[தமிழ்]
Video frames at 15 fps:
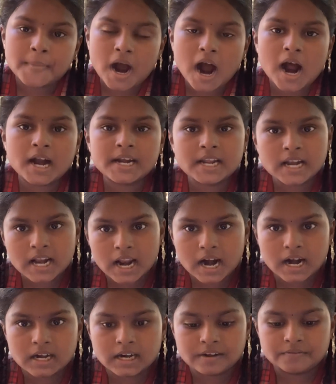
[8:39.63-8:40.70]
மாநில
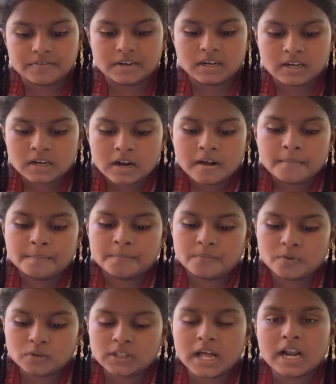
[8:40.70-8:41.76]
அளவில்
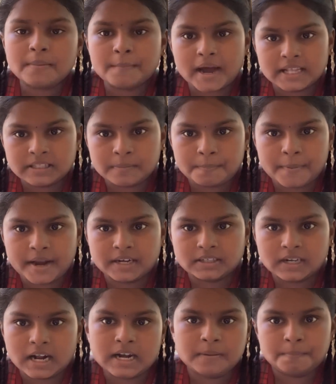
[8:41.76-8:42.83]
முதல்
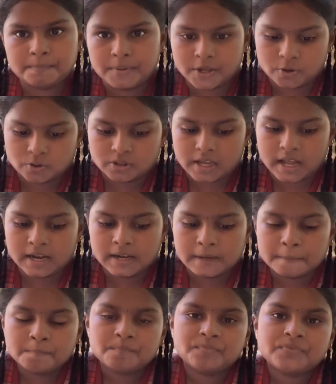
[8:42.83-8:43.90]
மதிப்பெண்கள் பெறுதல்
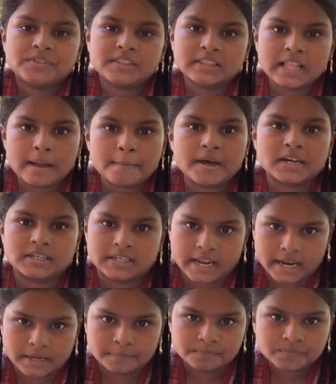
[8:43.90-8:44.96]
Number
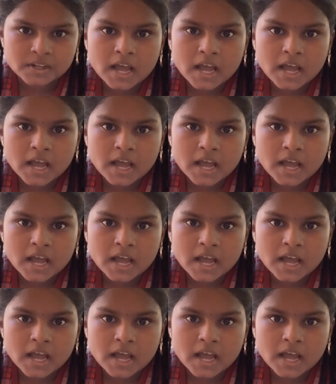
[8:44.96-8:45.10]
10